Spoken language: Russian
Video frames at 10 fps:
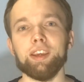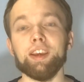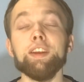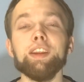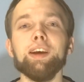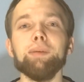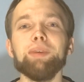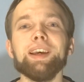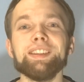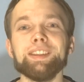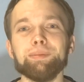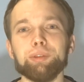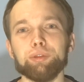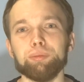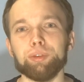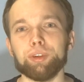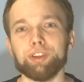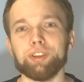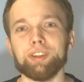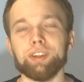И она обязана быть
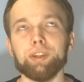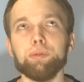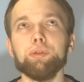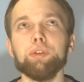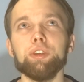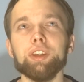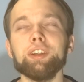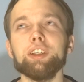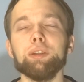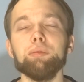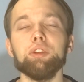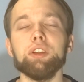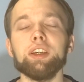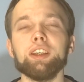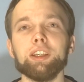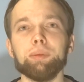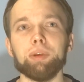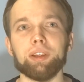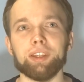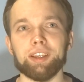уборщицей, и у нее нет к этому никаких
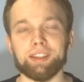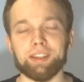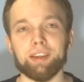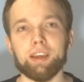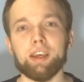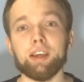претензий.